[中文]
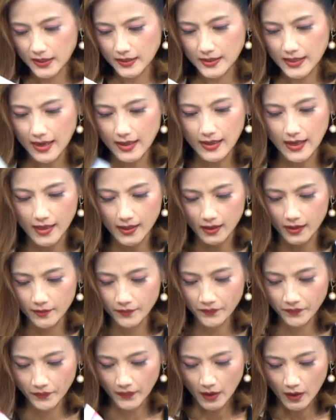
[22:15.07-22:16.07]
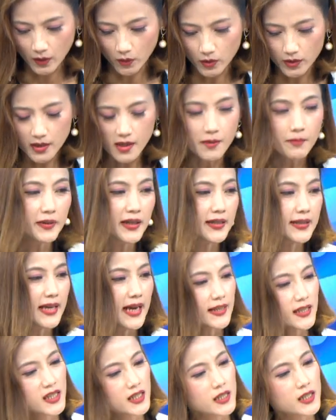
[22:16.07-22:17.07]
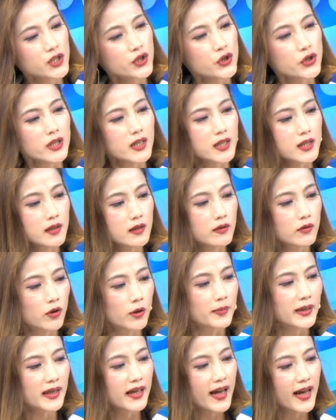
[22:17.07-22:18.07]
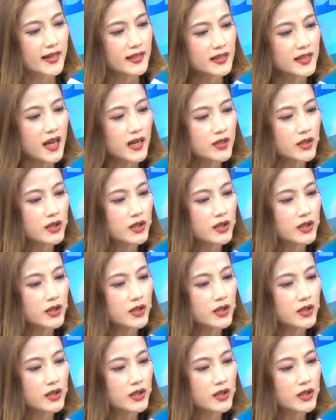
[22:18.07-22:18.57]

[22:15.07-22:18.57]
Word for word: 本在哪里？我成本在七十一。我们看一下